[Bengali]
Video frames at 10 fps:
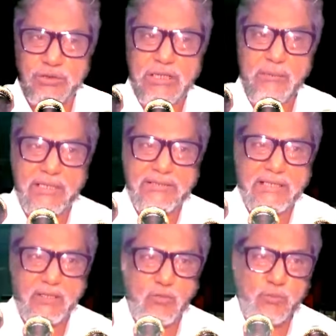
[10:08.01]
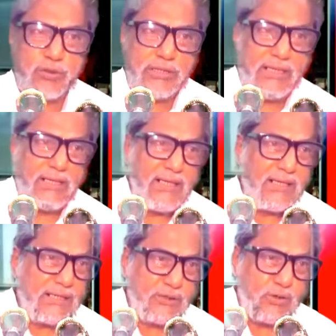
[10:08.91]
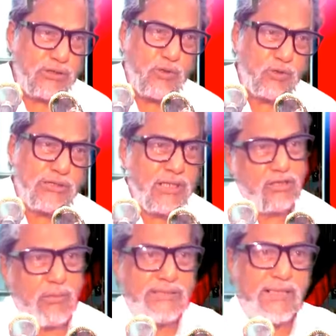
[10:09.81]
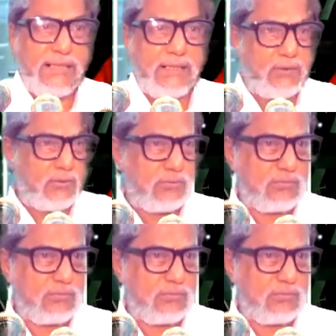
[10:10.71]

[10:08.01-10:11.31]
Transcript: হচ্ছে আমাদের জাতের উপর দিয়ে কিছুই যে হচ্ছে না সবাই জানে কিন্তু